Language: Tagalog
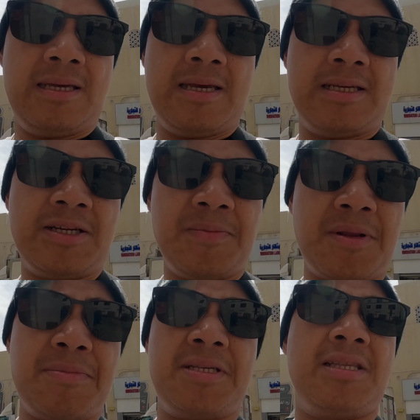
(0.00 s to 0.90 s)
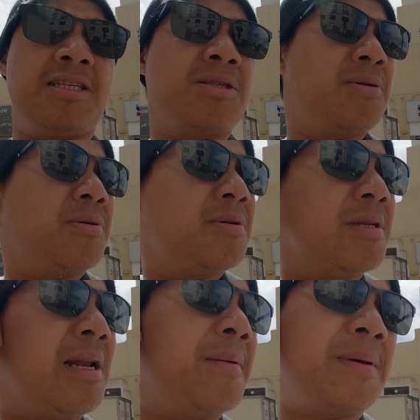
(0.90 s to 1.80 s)
uh, syempre business to
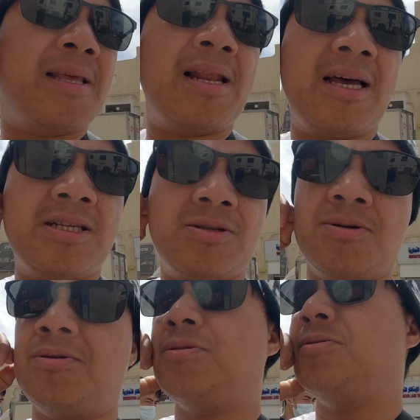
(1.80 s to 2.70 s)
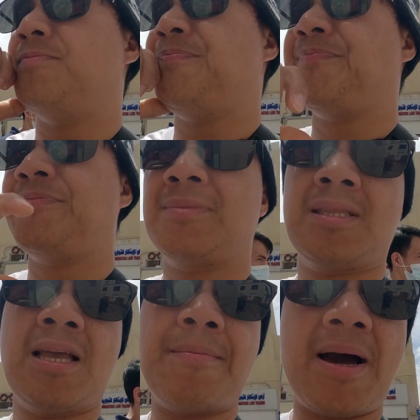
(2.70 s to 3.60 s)
nila padalahan so
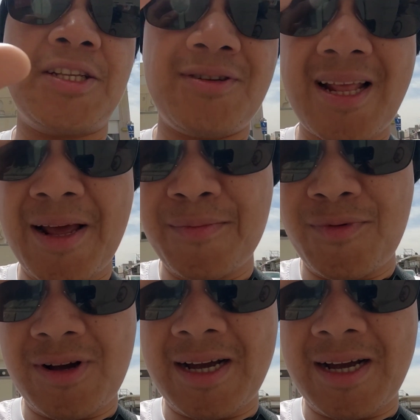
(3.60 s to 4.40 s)
abangan nyo na lang kung